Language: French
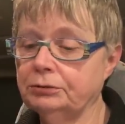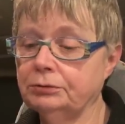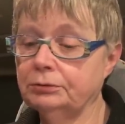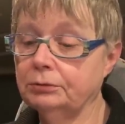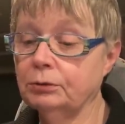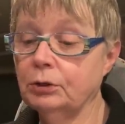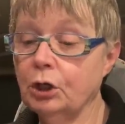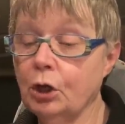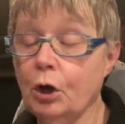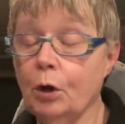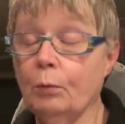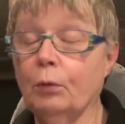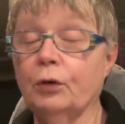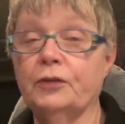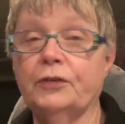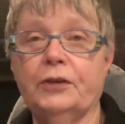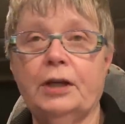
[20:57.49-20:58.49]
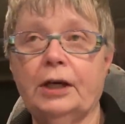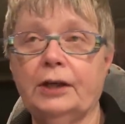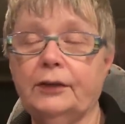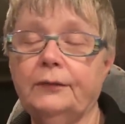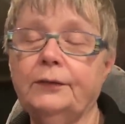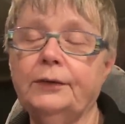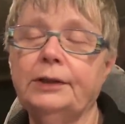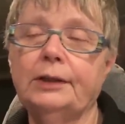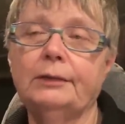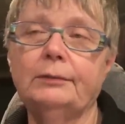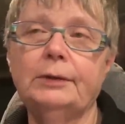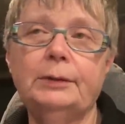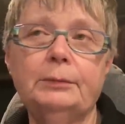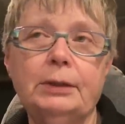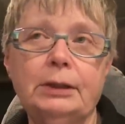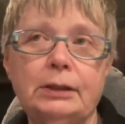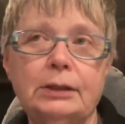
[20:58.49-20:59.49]
Euh, bon, c'est arrivé quand
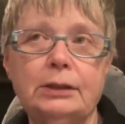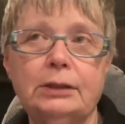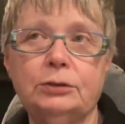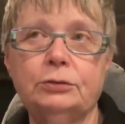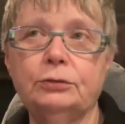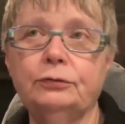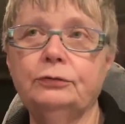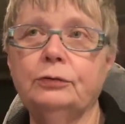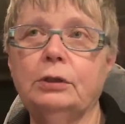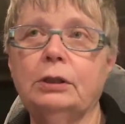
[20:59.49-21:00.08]
même, hein, quelques fois.